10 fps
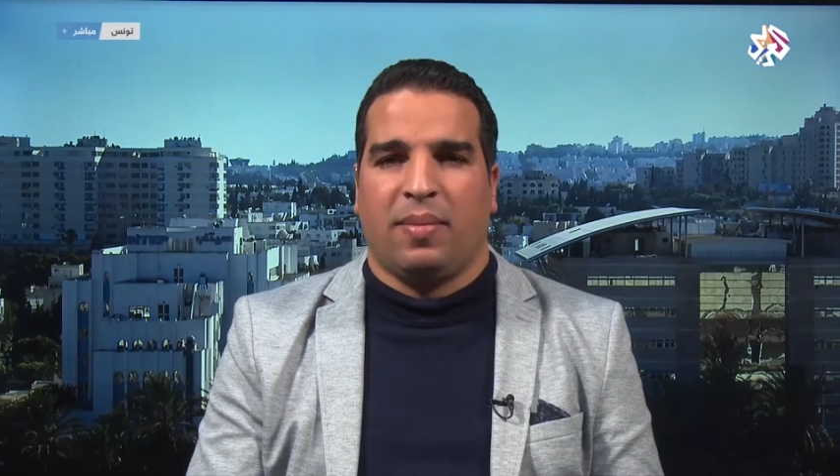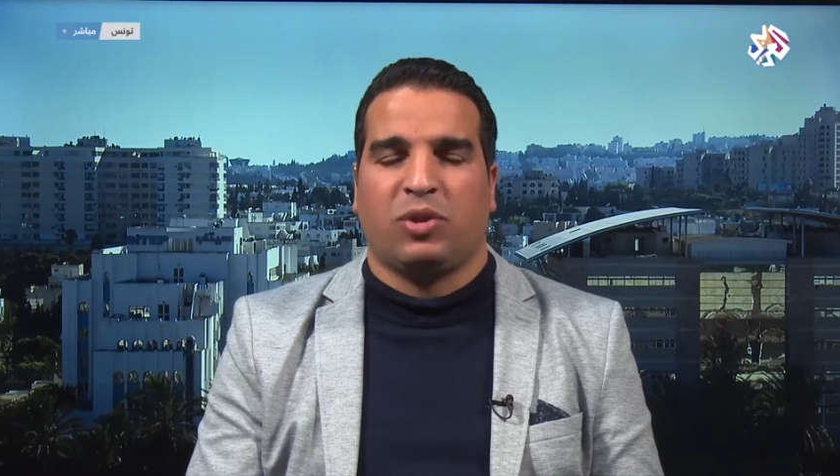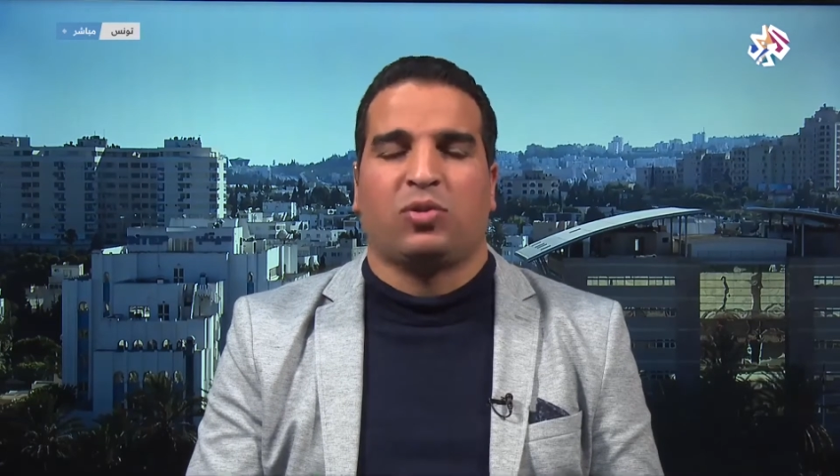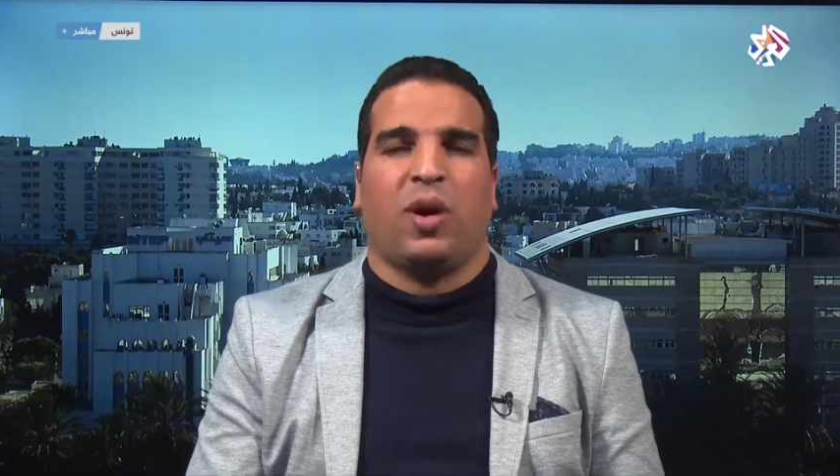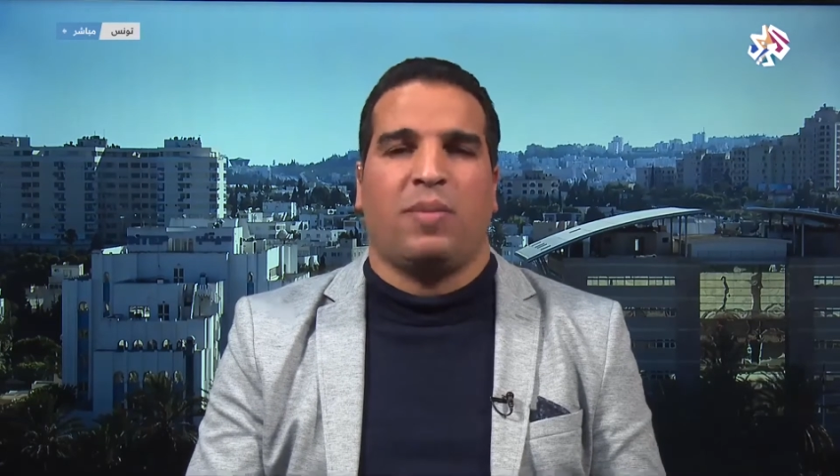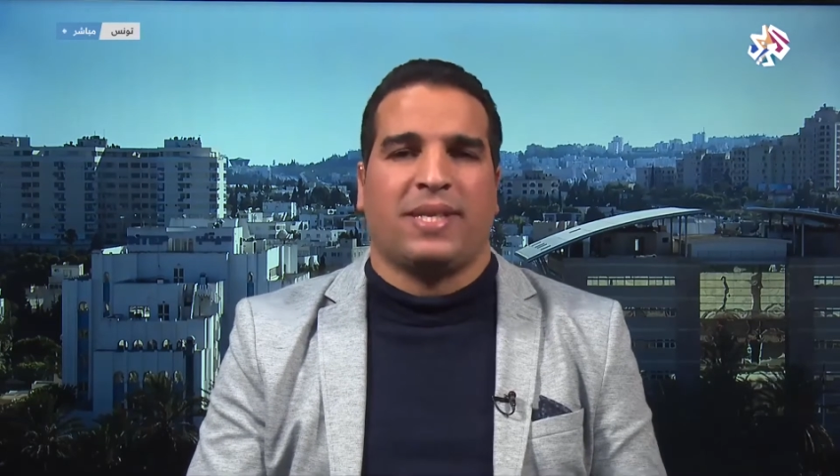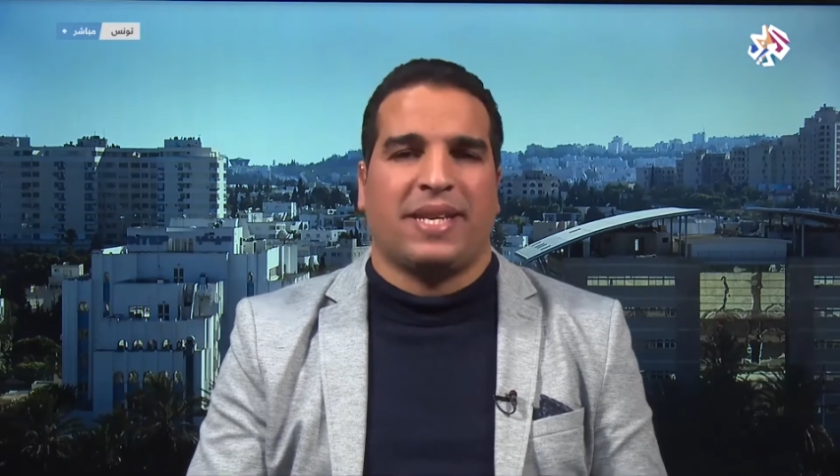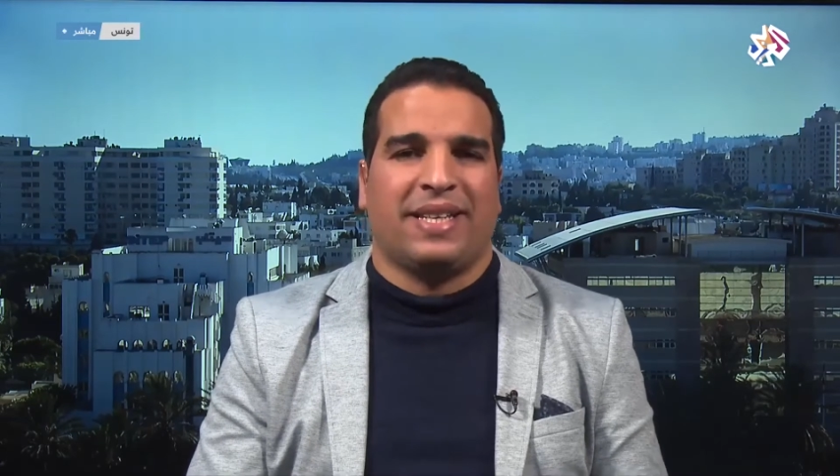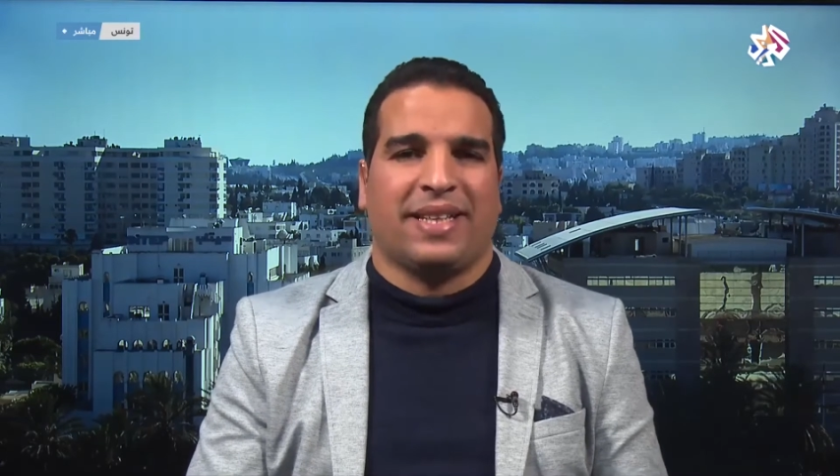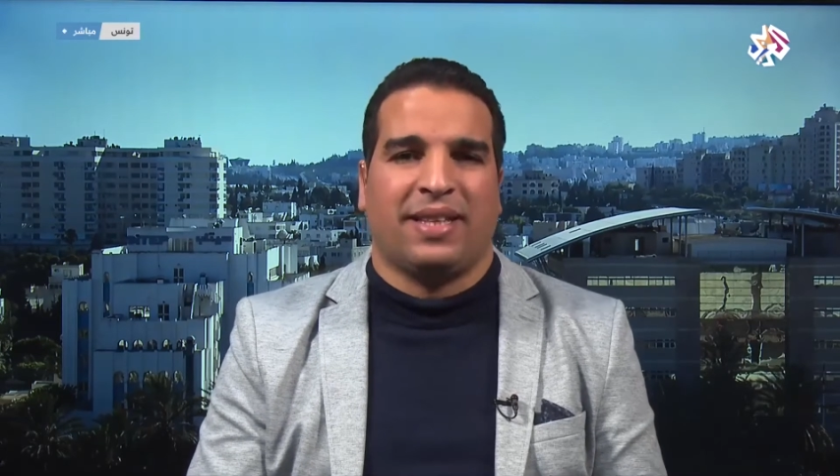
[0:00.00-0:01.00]
مشروع
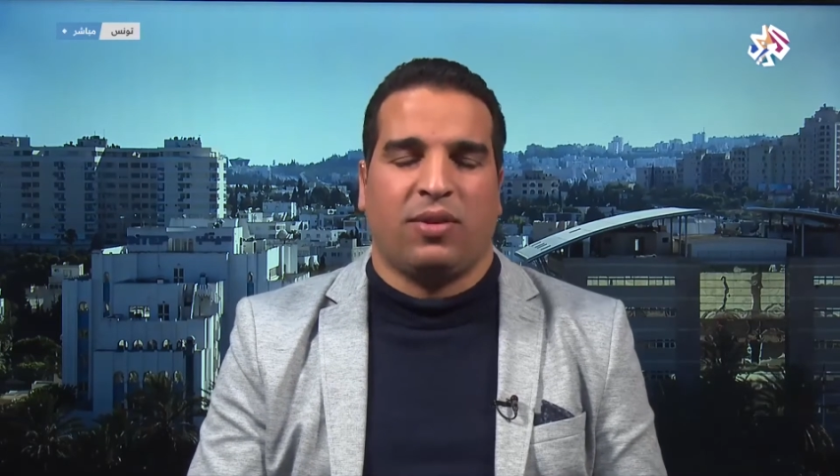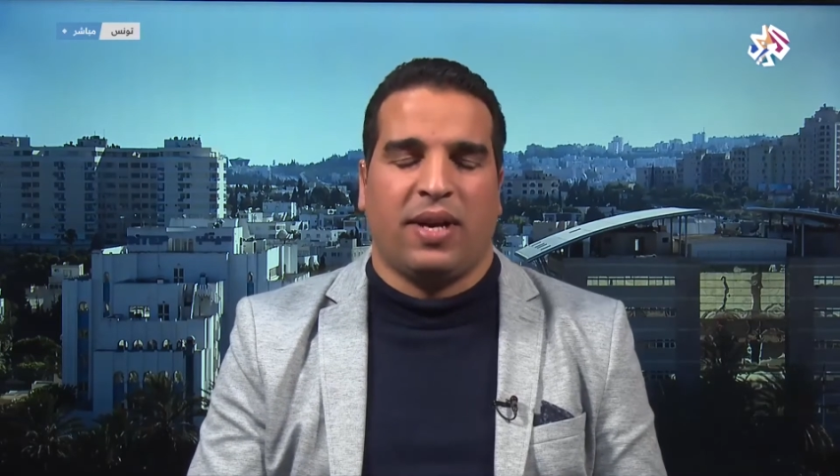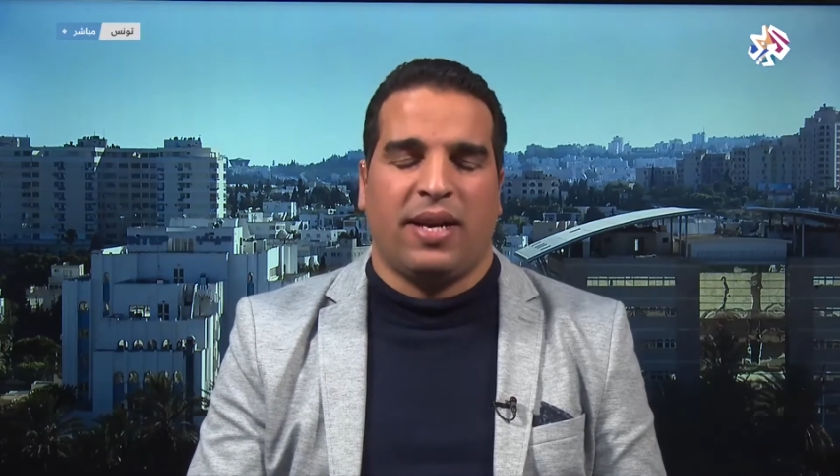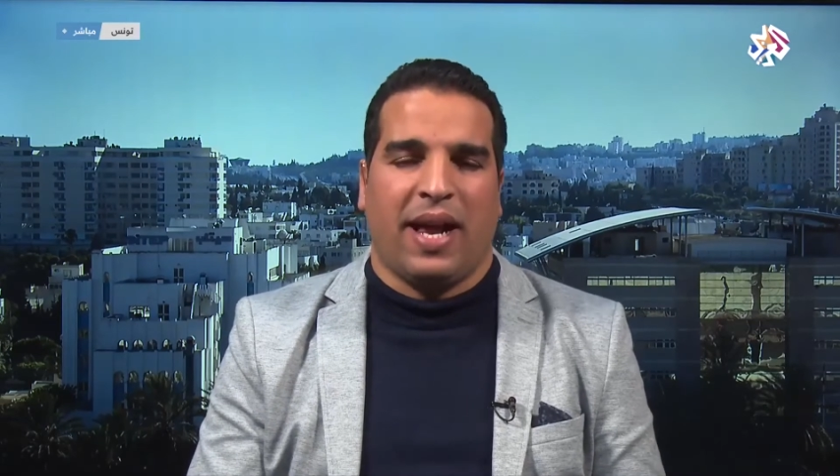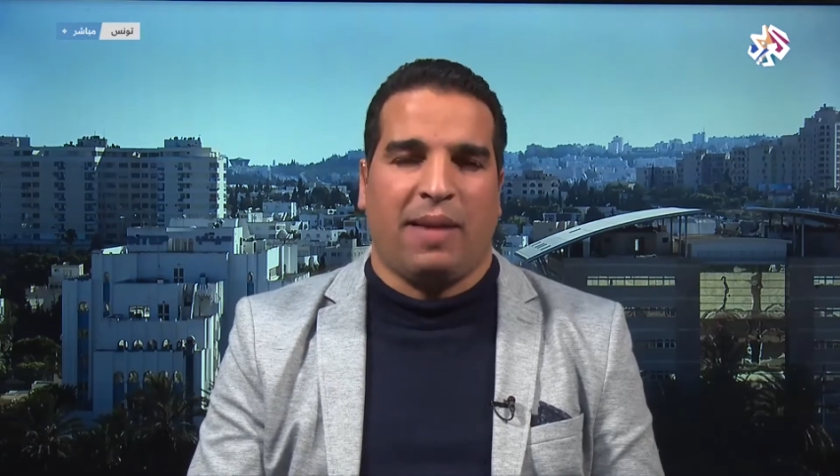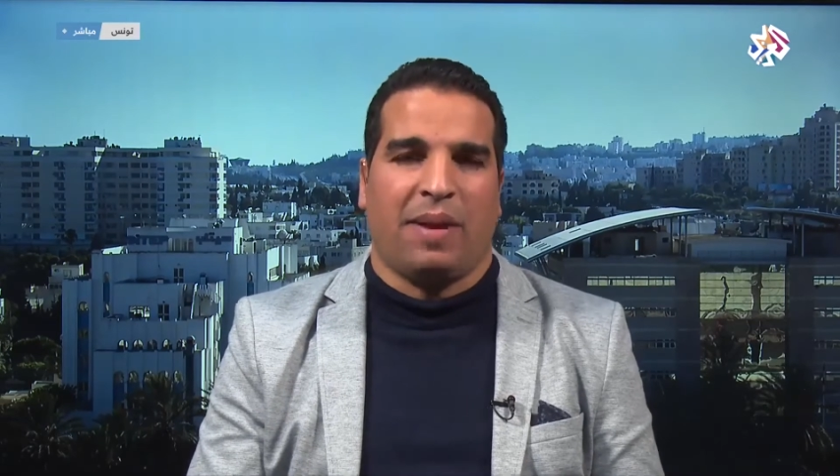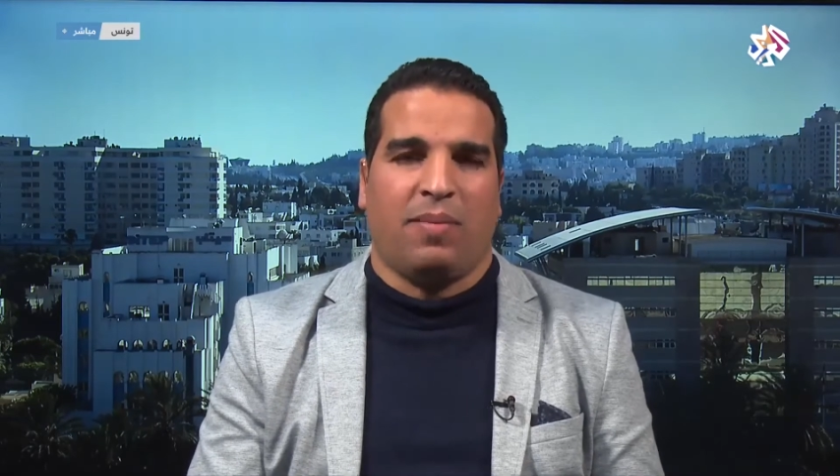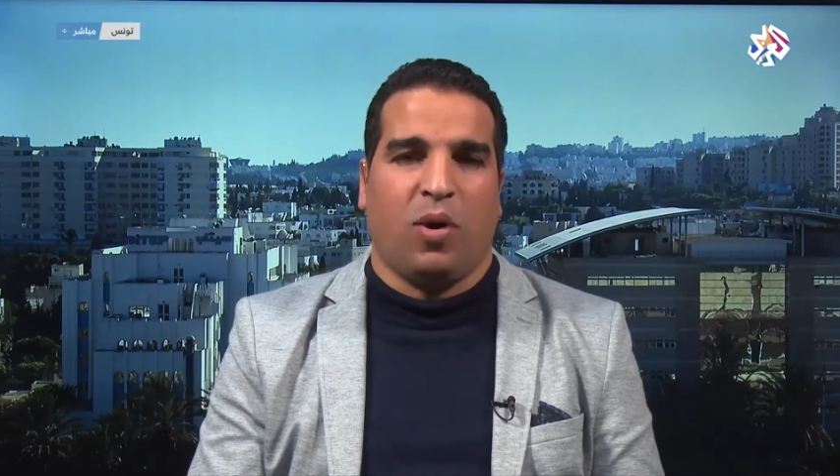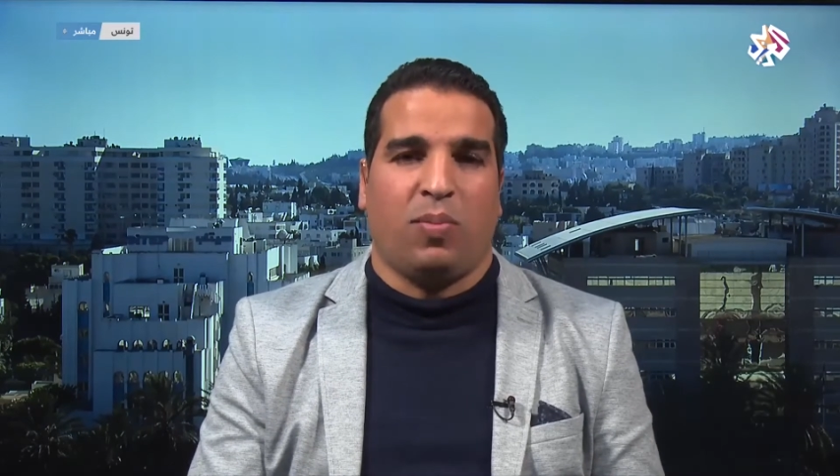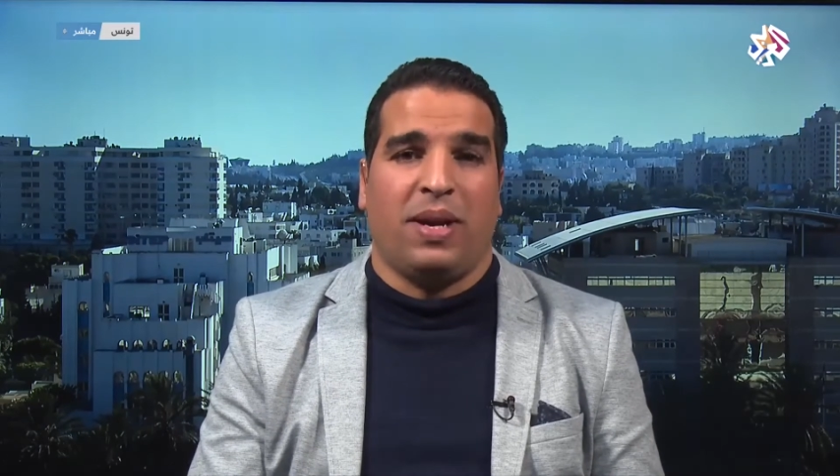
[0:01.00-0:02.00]
ميزانية الدولة للعام
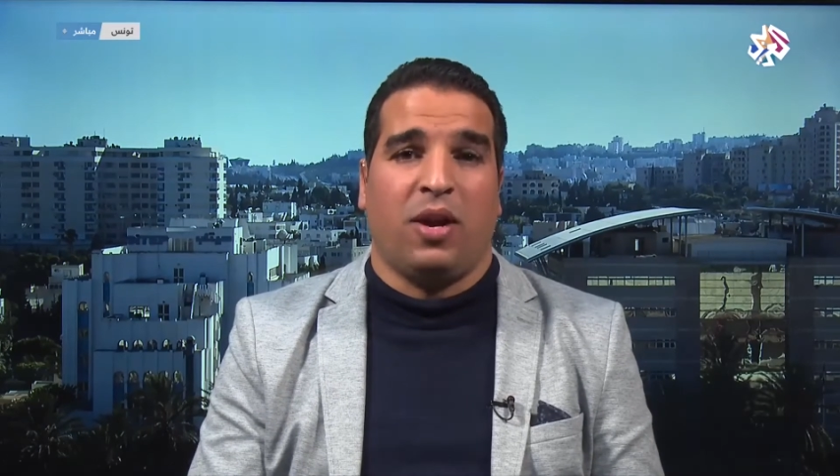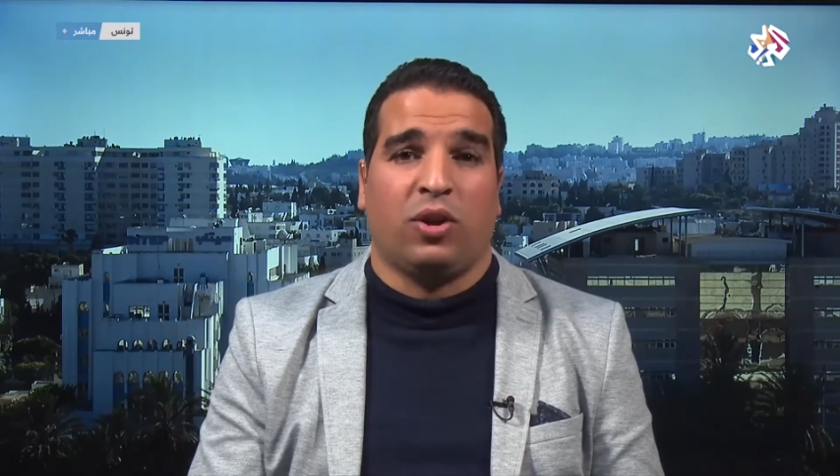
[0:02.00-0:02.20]
المقبل